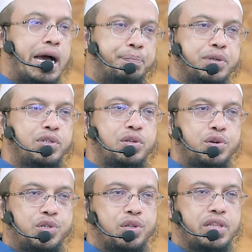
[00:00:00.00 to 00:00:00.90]
আপনি যদি
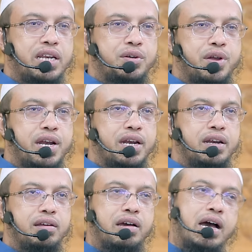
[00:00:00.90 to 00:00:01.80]
অনুসন্ধান করেন
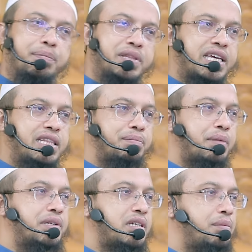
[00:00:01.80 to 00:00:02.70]
আপনি দেখতে
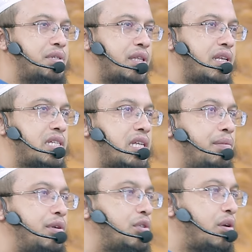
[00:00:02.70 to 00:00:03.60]
পাবেন যে নবী সাদুল্লাহ
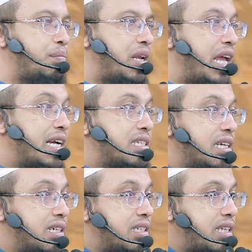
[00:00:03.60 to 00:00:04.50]
সাল্লামের জন্মের
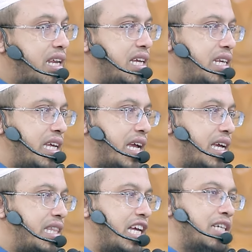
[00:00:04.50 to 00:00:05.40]
একজাক্ট তারিখ নিয়ে
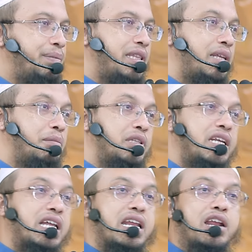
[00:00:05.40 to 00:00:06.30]
ইতিহাসবিদদের মধ্যে
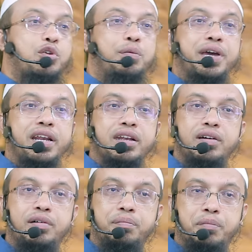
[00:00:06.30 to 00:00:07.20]
নানা রকমের
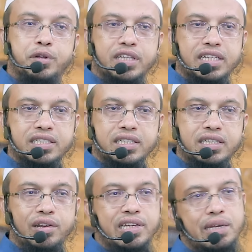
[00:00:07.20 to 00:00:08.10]
মত আছে
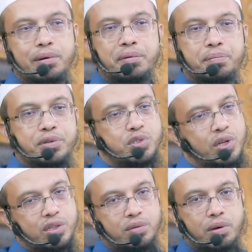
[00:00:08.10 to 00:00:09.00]
তাহলে কিভাবে আপনি
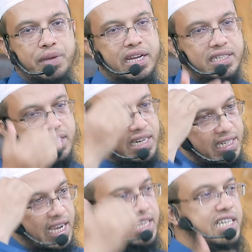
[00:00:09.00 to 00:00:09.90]
চূড়ান্তভাবে একটা
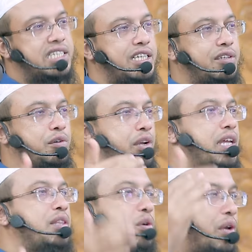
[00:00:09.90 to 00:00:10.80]
দিনকেই নিশ্চিত করে
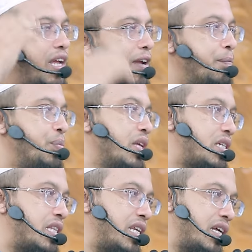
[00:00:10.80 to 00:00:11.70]
ধরে
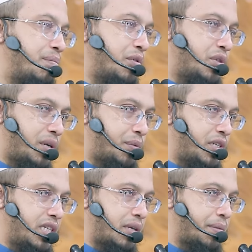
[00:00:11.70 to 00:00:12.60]
সেদিনকে আপনি উদযাপনে
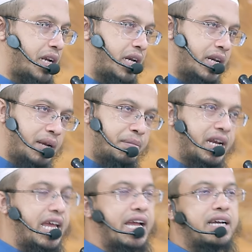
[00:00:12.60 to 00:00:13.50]
যেতে পারেন নাম্বার
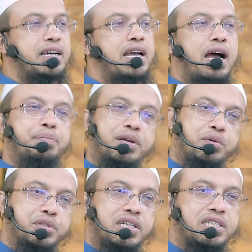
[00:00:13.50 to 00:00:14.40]
এক আপনি
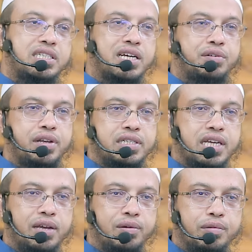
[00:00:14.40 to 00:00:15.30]
খোঁজার চেষ্টা করেন
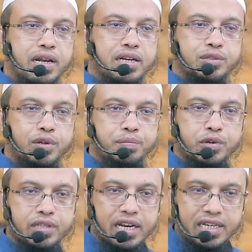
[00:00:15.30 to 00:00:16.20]
যে ওনার
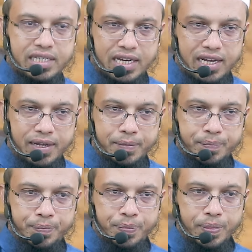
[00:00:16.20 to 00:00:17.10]
জন্মের তারিখটা
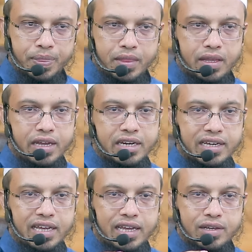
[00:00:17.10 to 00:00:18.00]
এটা
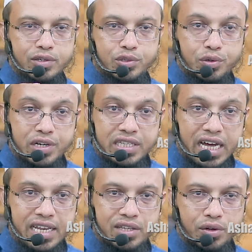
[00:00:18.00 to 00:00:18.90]
কি
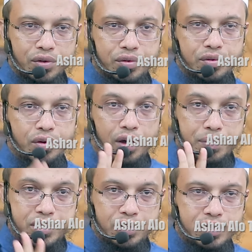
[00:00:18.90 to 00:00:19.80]
সুনির্ধারিত
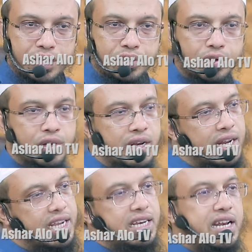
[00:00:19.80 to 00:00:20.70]
অবিতর্কিত
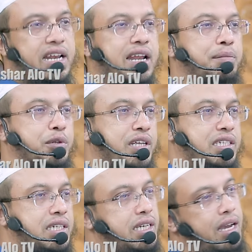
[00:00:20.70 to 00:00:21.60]
নাকি এটা নানা মত
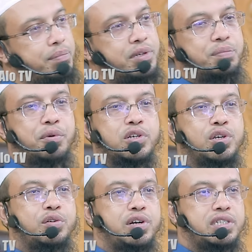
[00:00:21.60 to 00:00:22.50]
আছে আপনি একটু
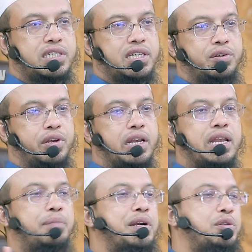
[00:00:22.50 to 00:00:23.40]
পড়াশোনা করার চেষ্টা করেন
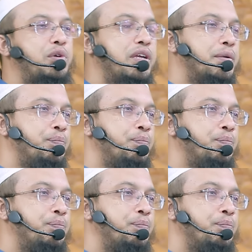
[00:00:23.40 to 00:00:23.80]
নাম্বার দুই